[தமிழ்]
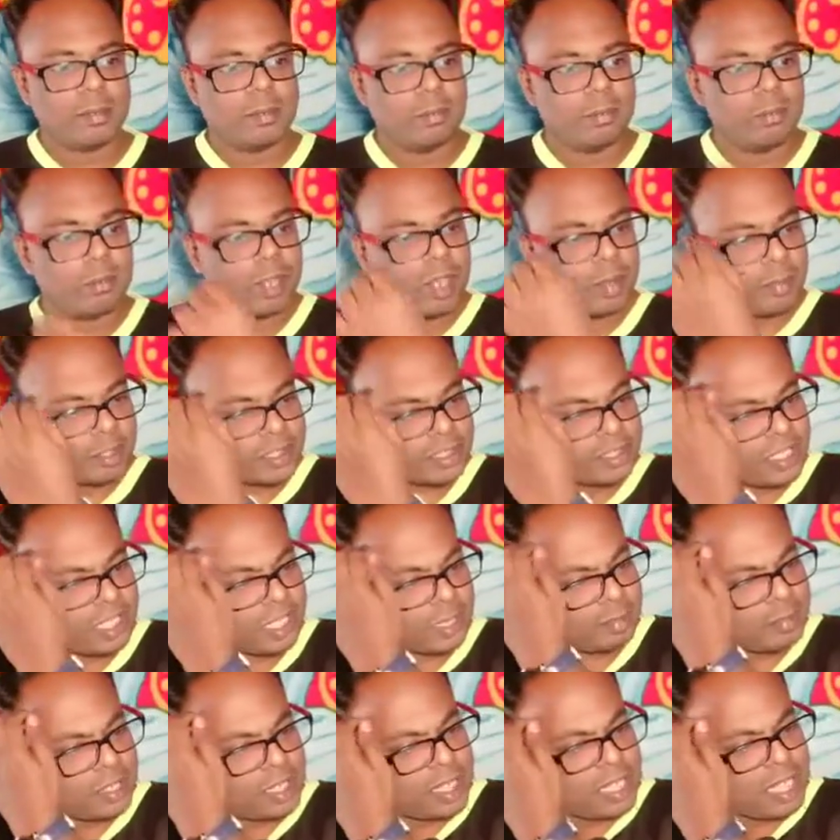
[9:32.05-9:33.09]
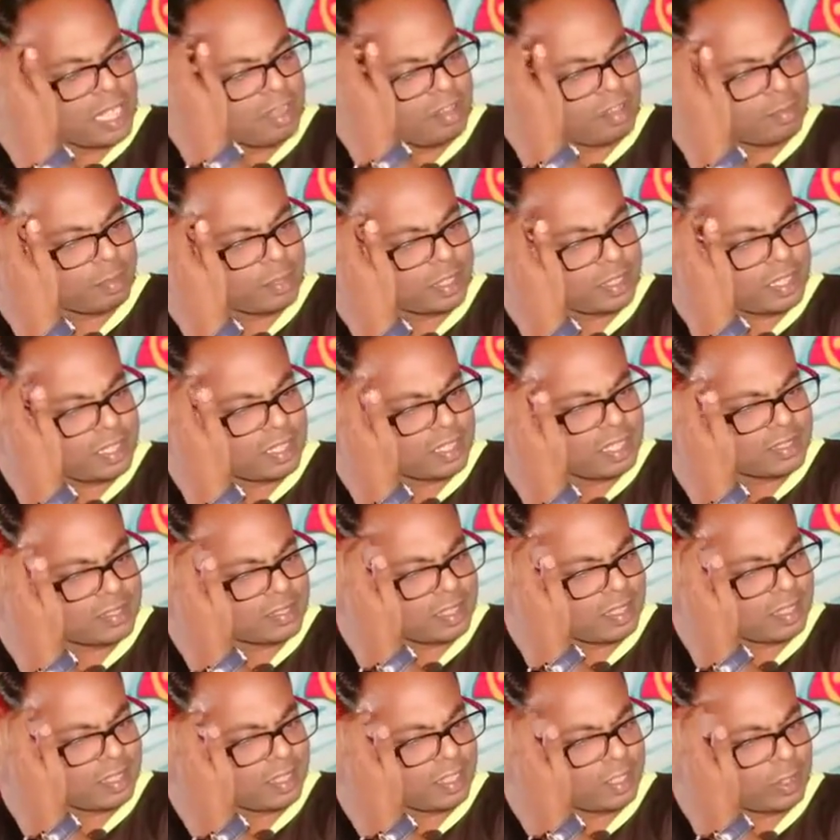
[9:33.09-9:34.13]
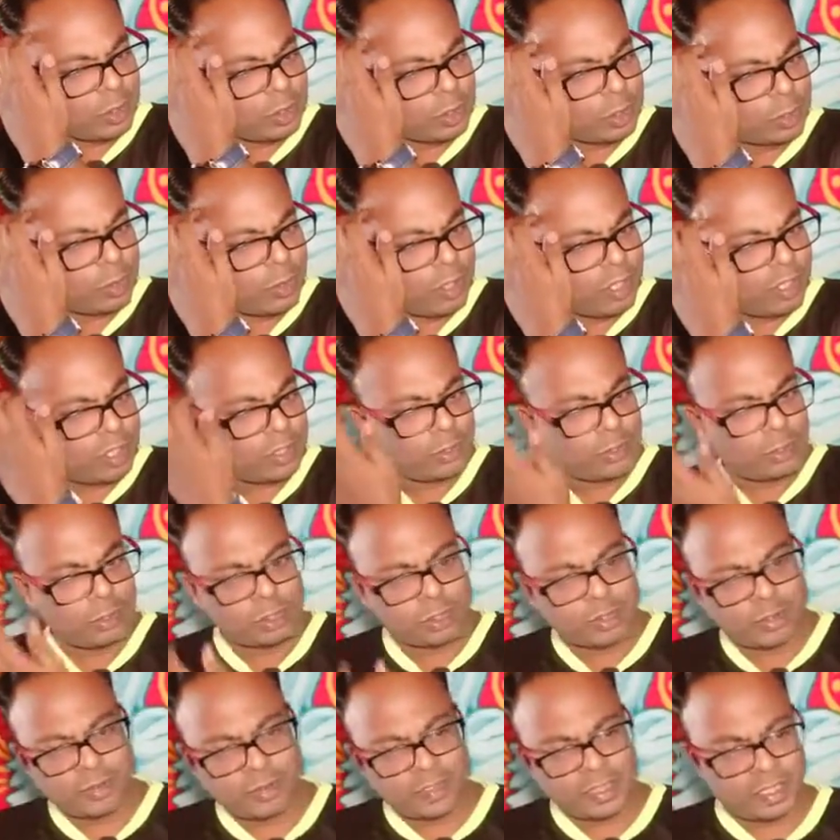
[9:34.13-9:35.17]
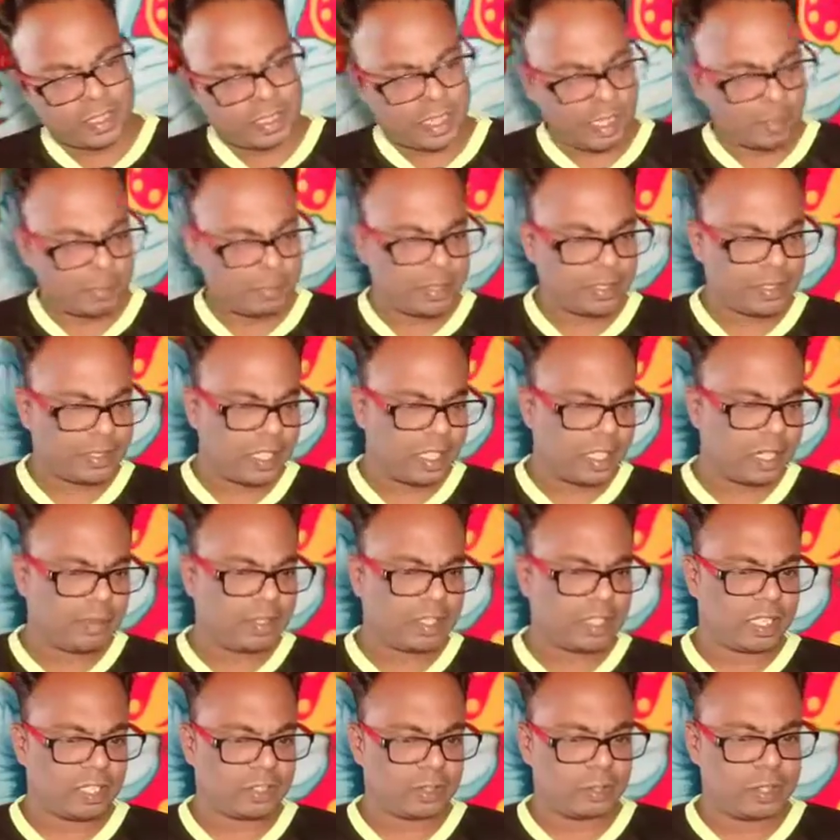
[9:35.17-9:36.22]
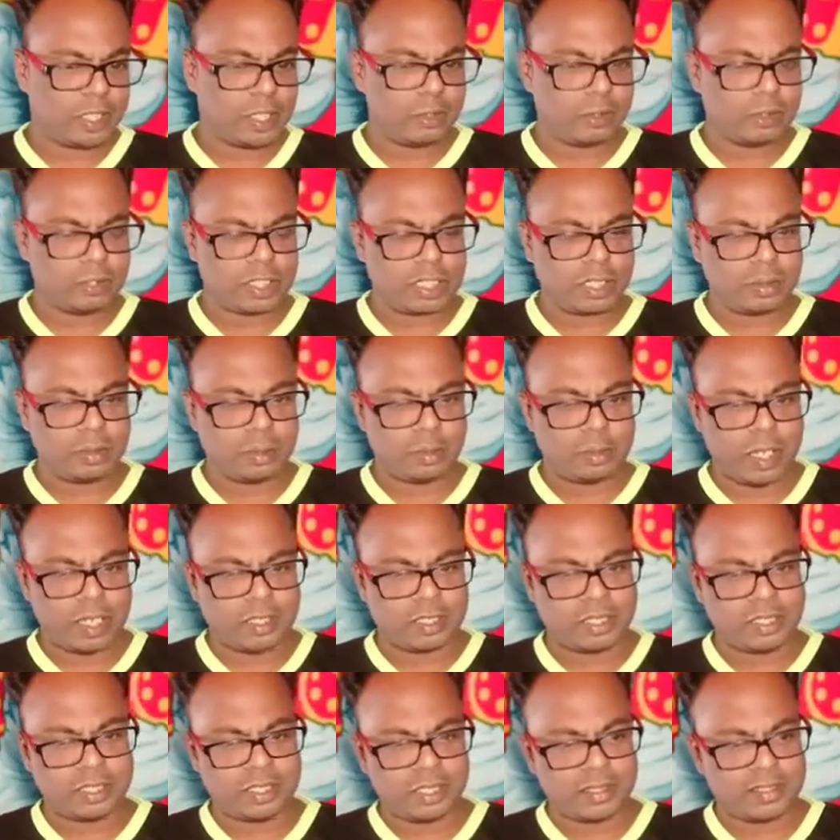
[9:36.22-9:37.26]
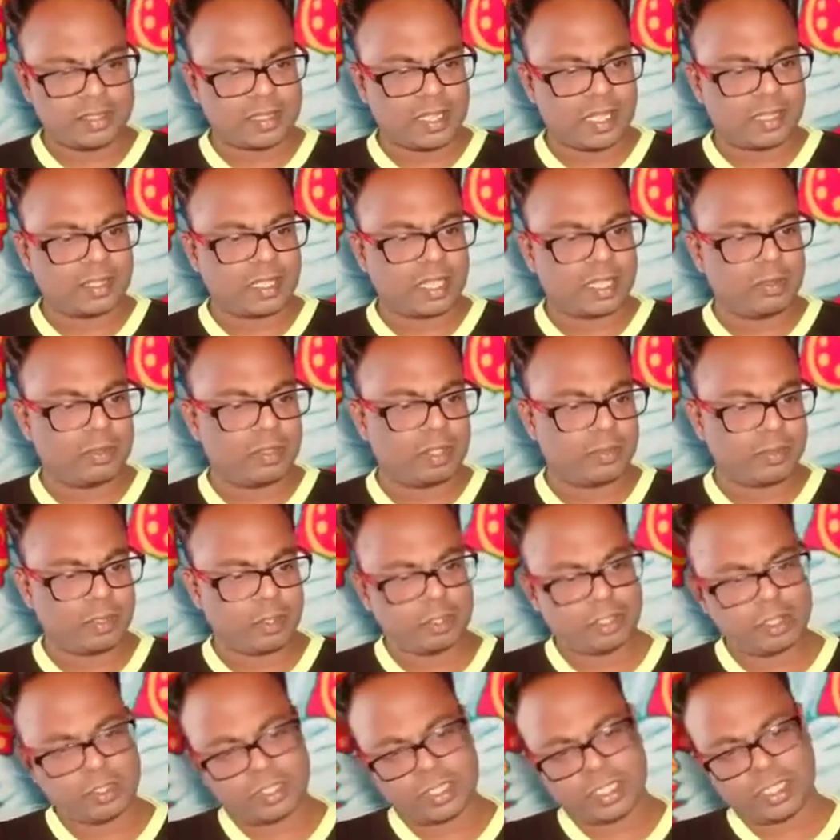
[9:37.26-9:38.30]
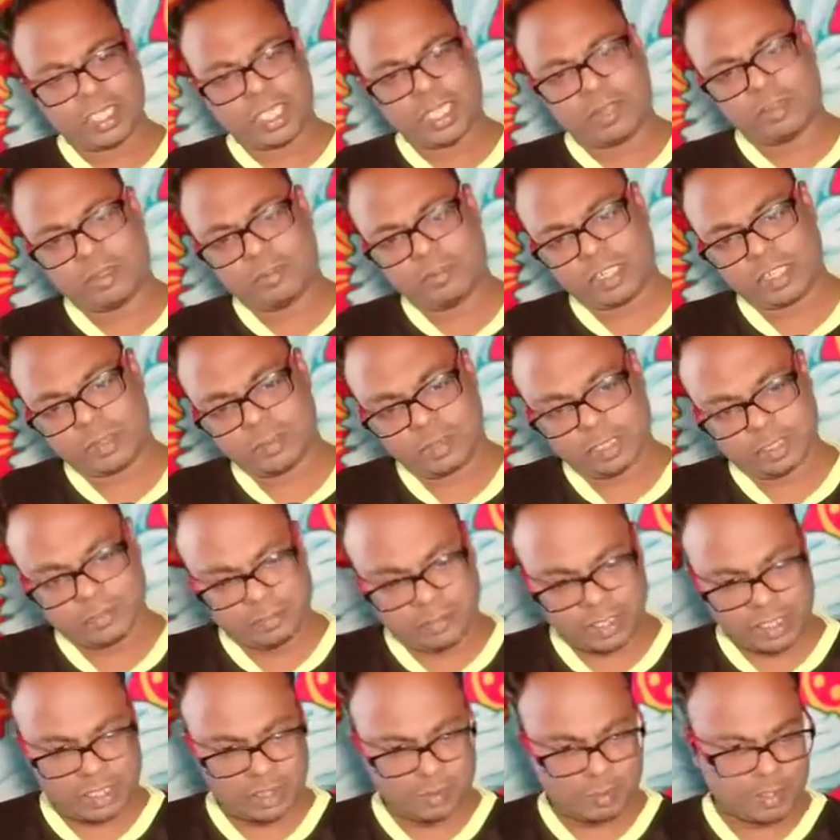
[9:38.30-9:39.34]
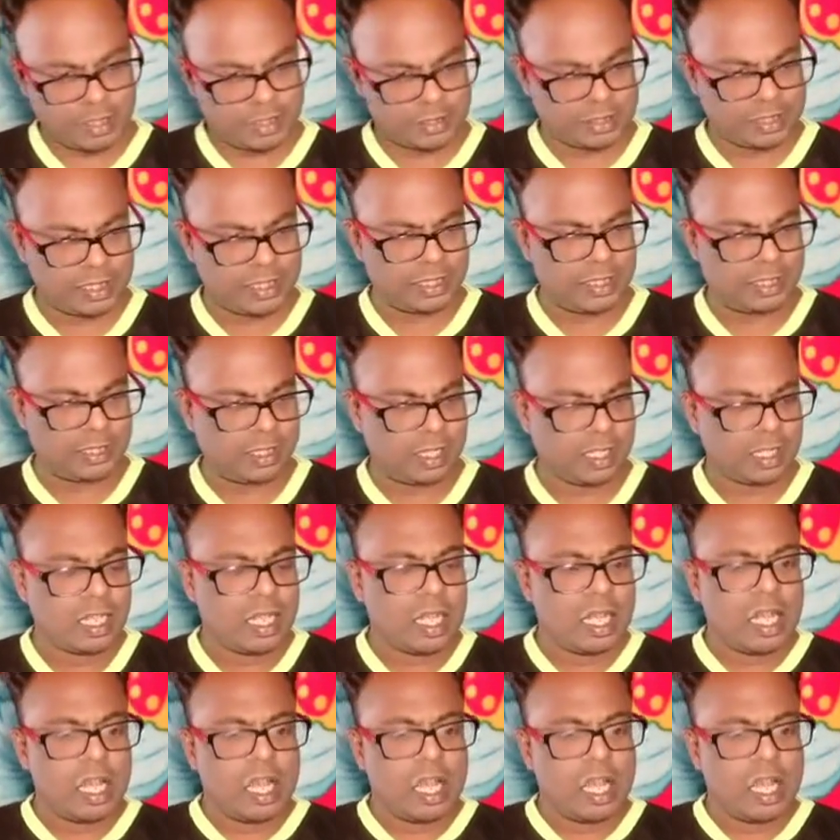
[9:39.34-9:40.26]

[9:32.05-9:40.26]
மூணாம் அதிகாரம் அவர் பிரதான ஆசாரிய யோசுவா யோசுவாவை காண்பித்தார் அவன் கத்தோடைய தூதனுக்கு முன்பாக நின்றான் சாத்தான் அவனுக்கு விரோதம் செய்ய அவன் வலப வலது பக்கத்திலே நின்றான்